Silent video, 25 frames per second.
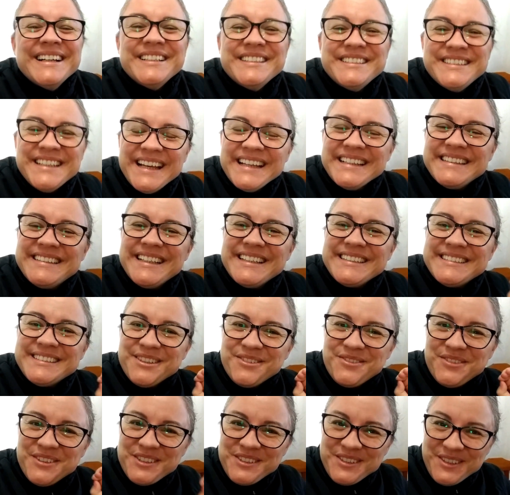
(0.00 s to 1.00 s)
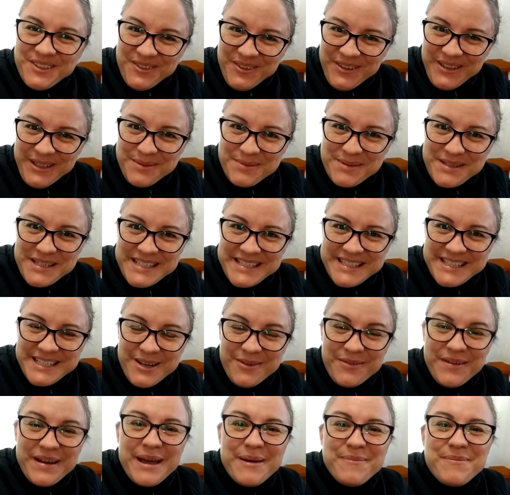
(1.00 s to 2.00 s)
Gente, esse vídeo em
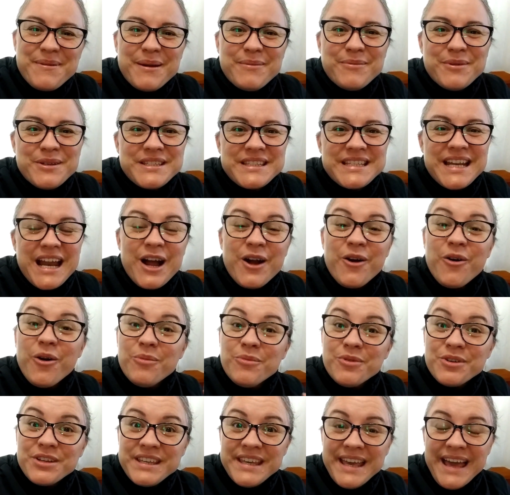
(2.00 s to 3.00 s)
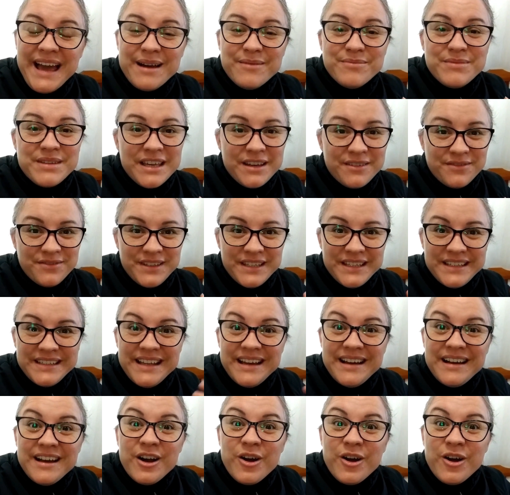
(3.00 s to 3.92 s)
colaboração é pra mostrar como que é a minha vida